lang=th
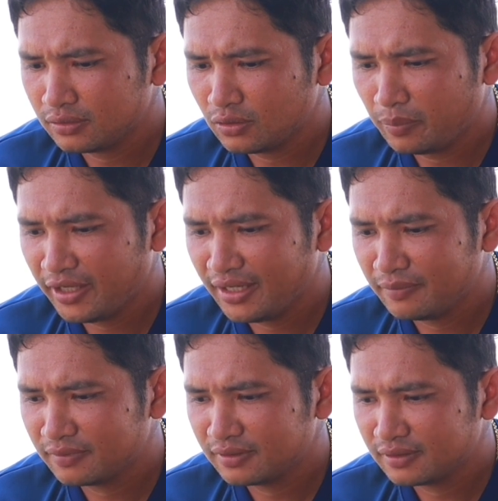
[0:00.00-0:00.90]
ต่อแพร
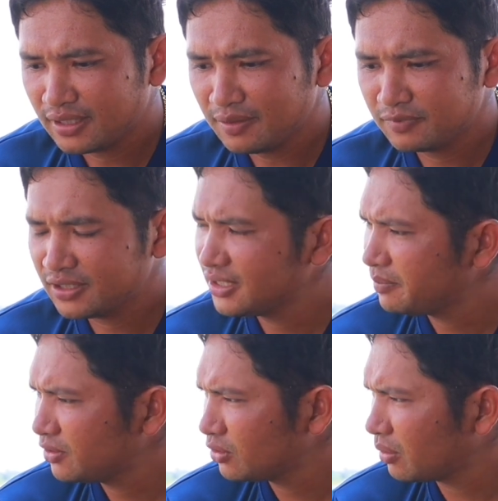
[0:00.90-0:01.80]
ถ้าเฉลี่ย
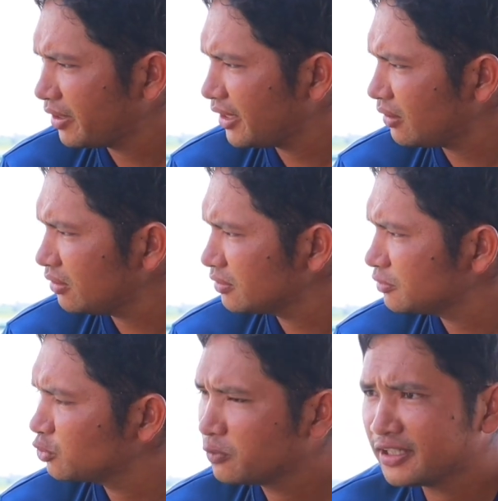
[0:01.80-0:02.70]
เป็นต่อแพรก็
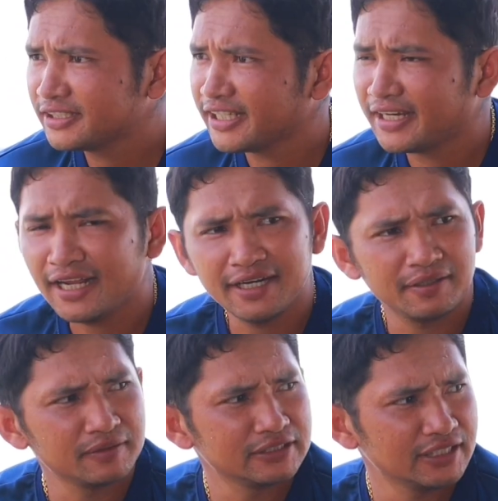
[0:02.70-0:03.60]
อยู่ประมาณ100,000ได้
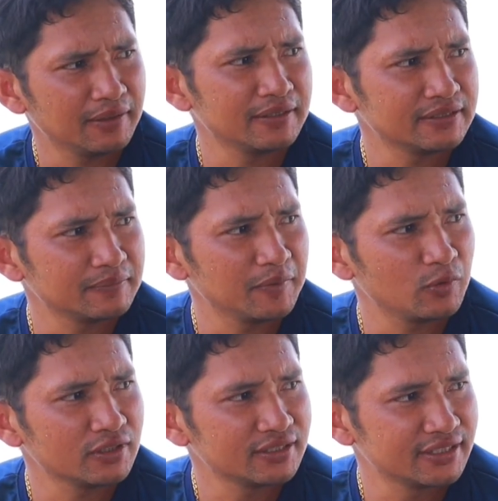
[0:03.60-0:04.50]
นะใช่ไหม
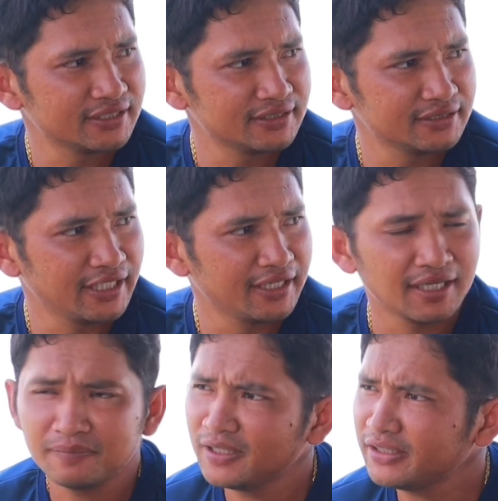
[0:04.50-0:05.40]
แสนค
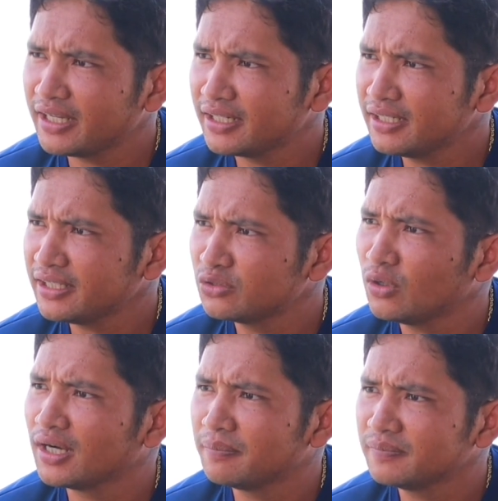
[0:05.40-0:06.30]
รับแล้วแต่ช่ว
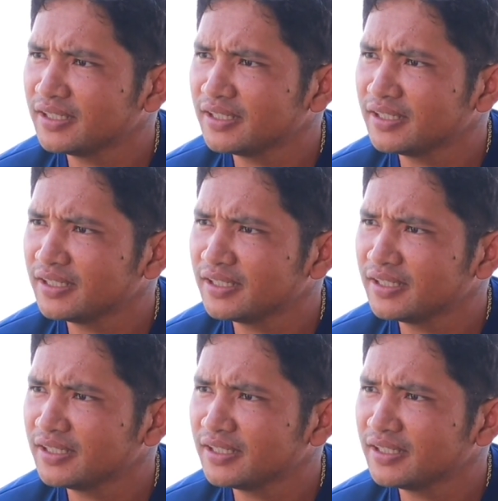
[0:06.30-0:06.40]
งครับหมา